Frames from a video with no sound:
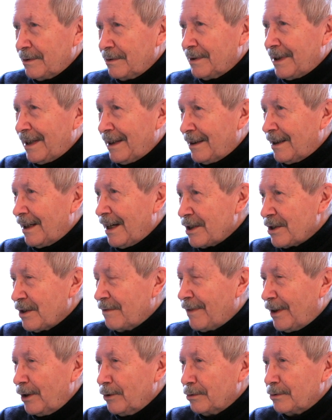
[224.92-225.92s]
handlarze
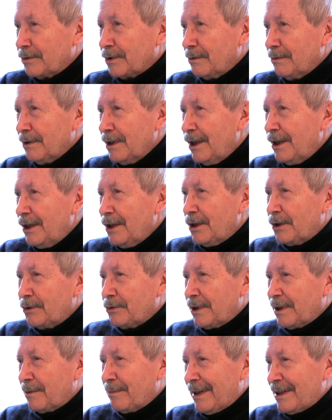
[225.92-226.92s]
walutą,
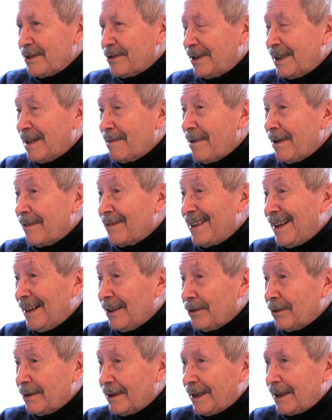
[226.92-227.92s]
których bardzo
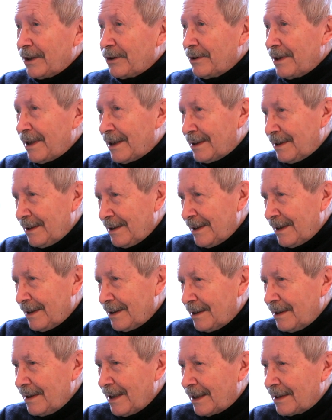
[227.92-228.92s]
namawiano na to, jak,
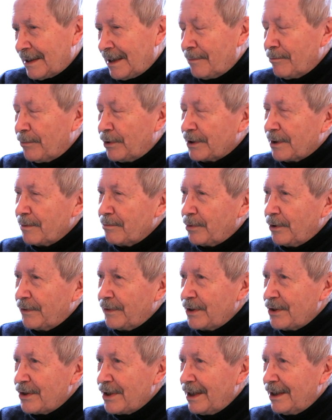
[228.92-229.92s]
jak nam potem
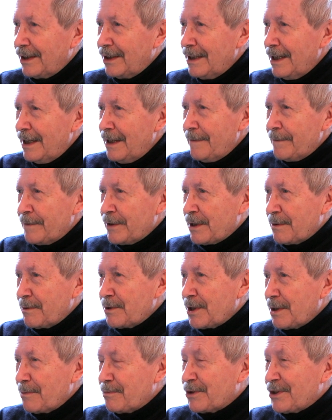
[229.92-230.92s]
powiedzieli, żeby
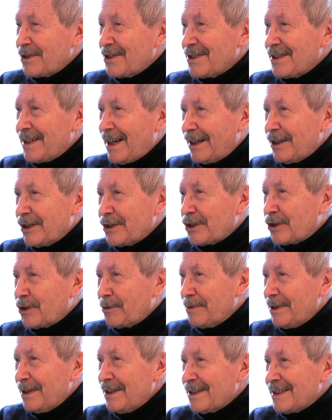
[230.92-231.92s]
się przyznali, że
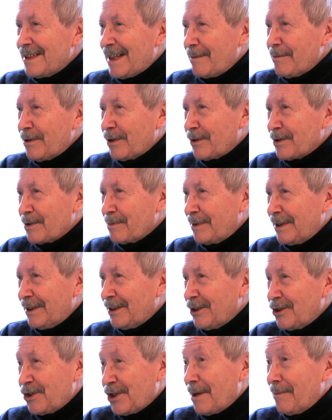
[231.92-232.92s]
robili z nami
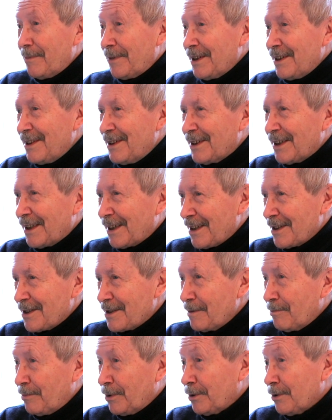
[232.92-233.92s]
rozmaite ciemne
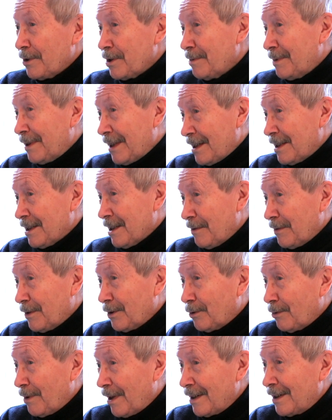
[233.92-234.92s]
interesy po to, żeby nas
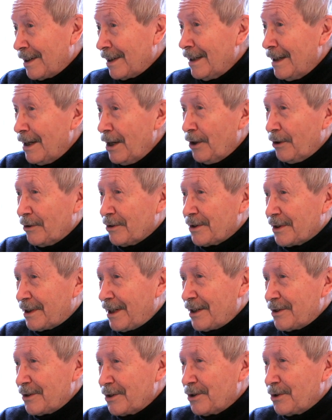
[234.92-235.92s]
ewentualnie
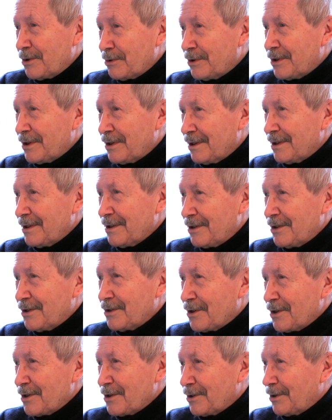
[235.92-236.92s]
oskarżyć już z
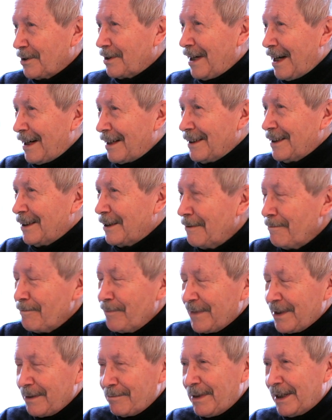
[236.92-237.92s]
czysto karnych
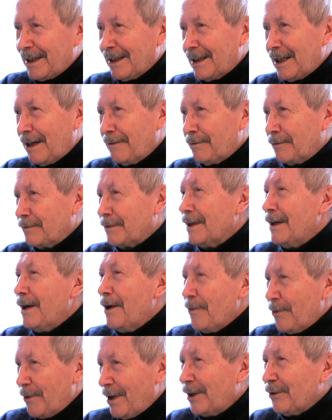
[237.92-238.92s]
y, paragrafów,
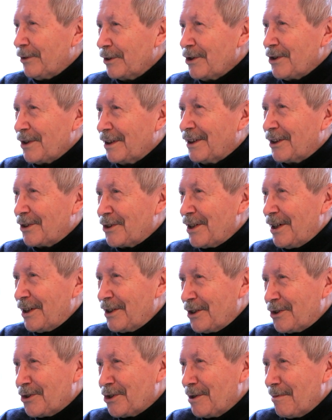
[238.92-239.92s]
no ale oni się tych tak
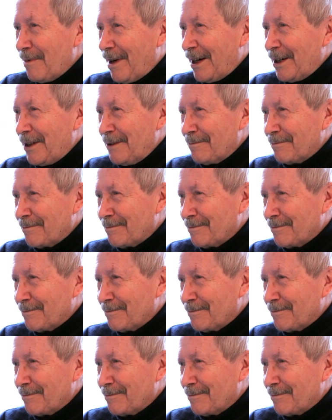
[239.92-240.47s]
dzielnie trzymali.